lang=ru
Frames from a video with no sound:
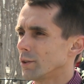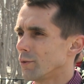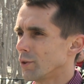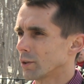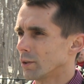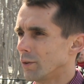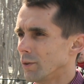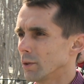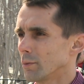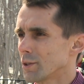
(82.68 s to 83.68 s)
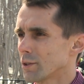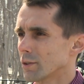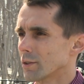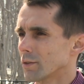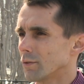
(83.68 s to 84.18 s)
дефектная ведомость
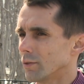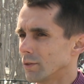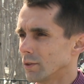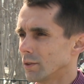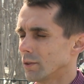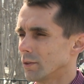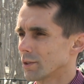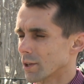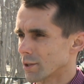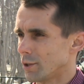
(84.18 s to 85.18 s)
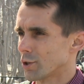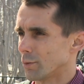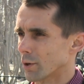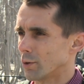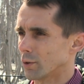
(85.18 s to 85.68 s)
с, э, с
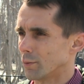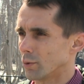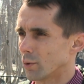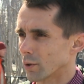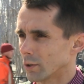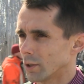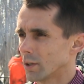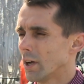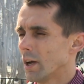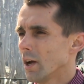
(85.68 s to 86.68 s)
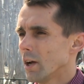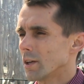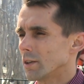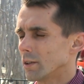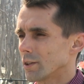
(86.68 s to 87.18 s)
различными районами города,
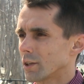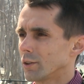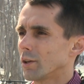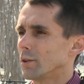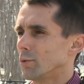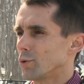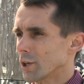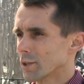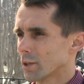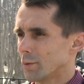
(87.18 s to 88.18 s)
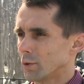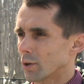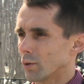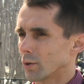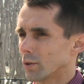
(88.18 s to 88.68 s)
э, с конкретными участками
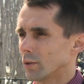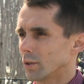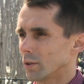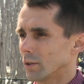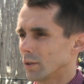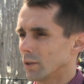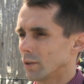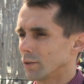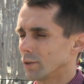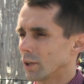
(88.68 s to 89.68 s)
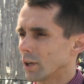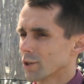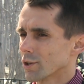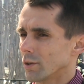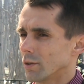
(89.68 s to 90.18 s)
дорог. Э,
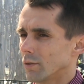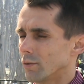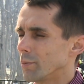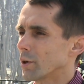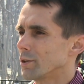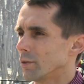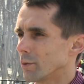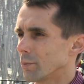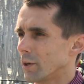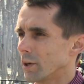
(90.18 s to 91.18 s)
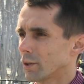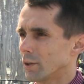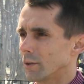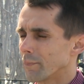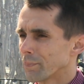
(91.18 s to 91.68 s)
также в оперативном
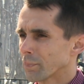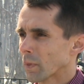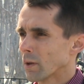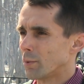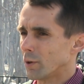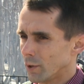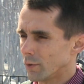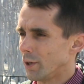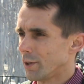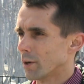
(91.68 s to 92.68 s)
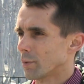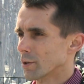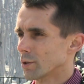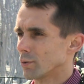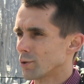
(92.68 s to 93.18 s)
порядке при выявлении
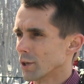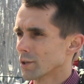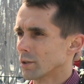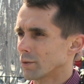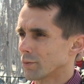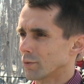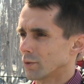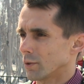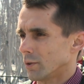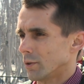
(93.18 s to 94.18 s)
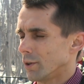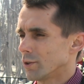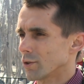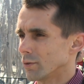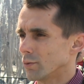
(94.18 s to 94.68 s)
опасных участков
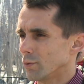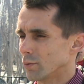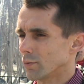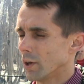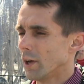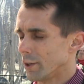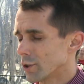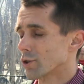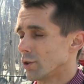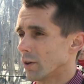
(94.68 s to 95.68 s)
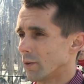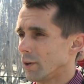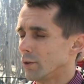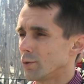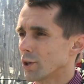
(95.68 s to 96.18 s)
эти, эти же
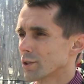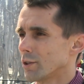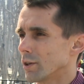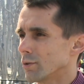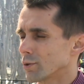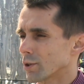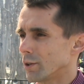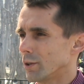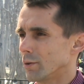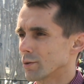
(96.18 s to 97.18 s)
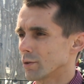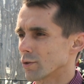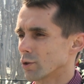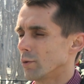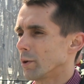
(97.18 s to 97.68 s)
аварийные участки
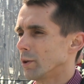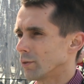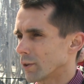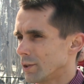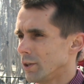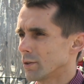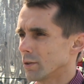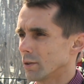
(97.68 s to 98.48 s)
устраняются, чтобы предотвратить